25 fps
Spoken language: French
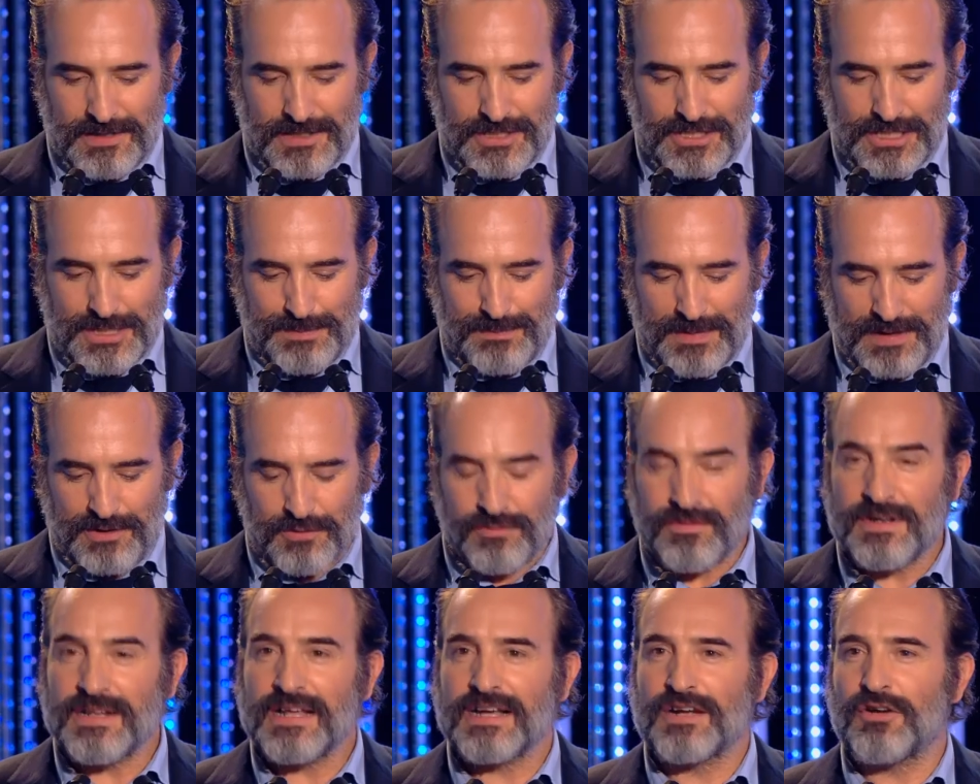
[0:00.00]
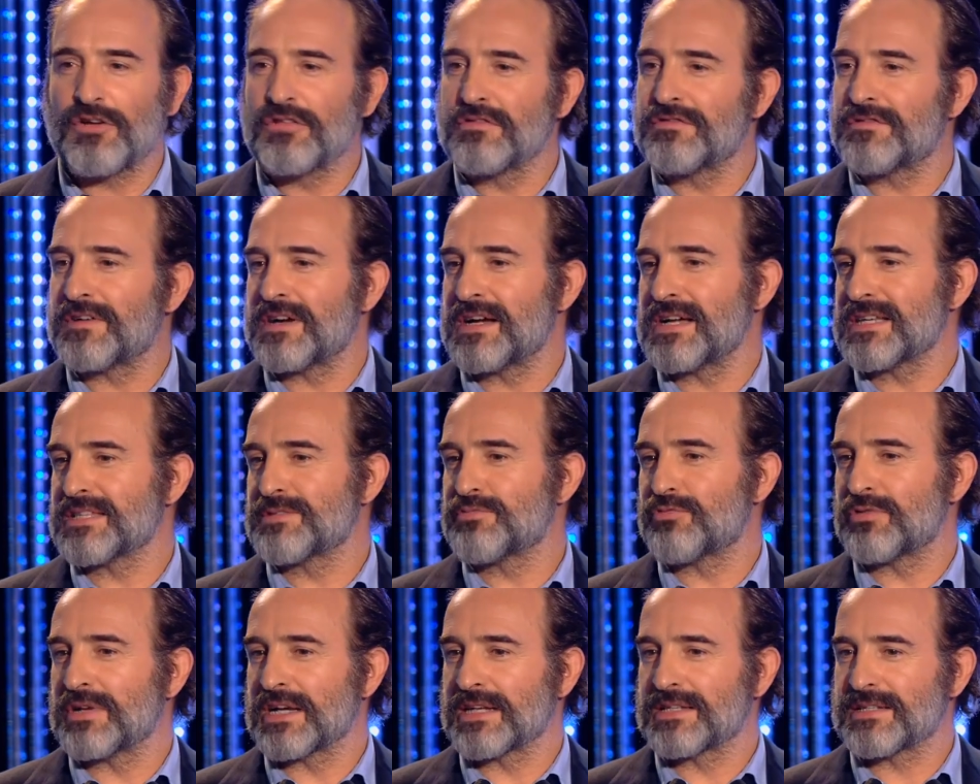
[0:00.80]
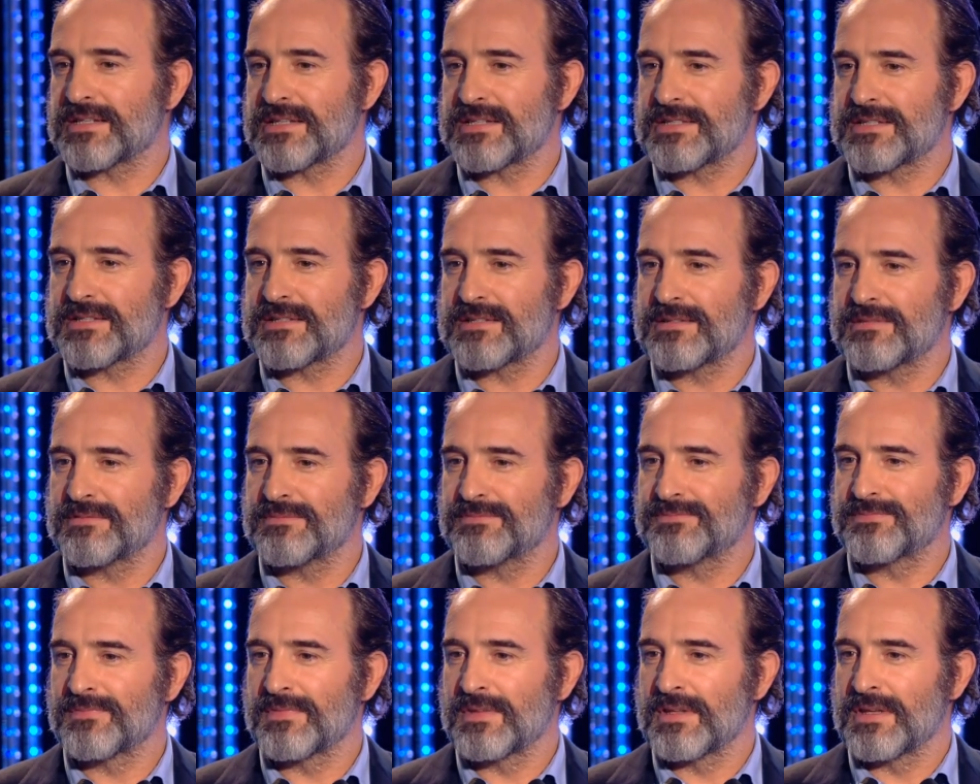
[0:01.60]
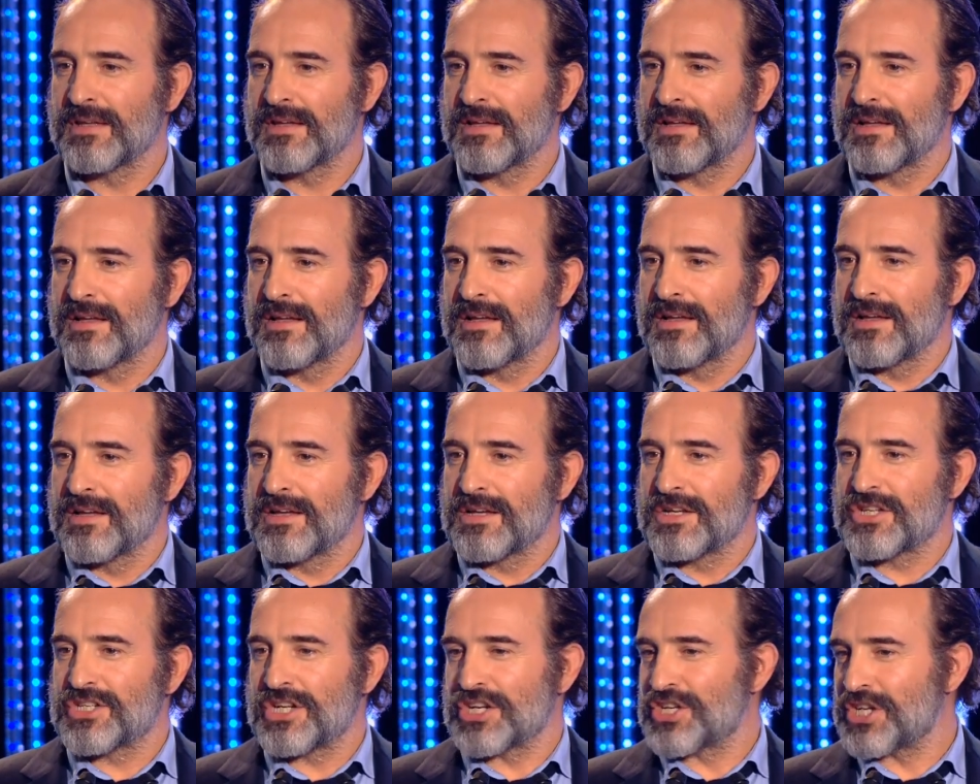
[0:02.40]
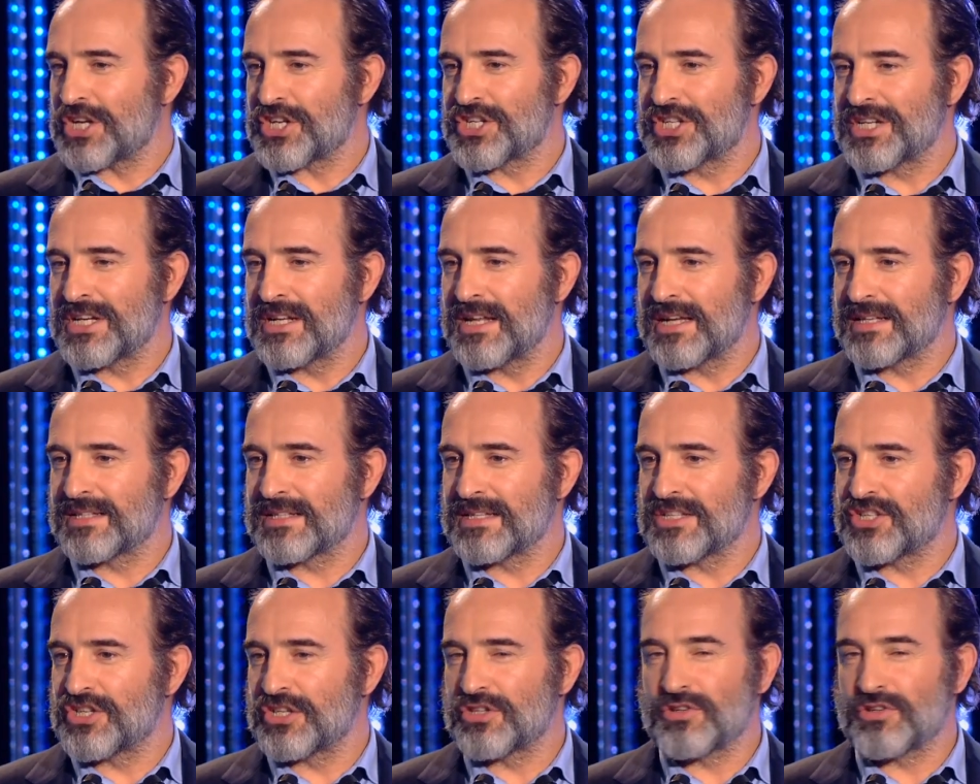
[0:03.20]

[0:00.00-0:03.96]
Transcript: J'ai pas trouvé la grande phrase pour l'actrice j'ai la l'actrice.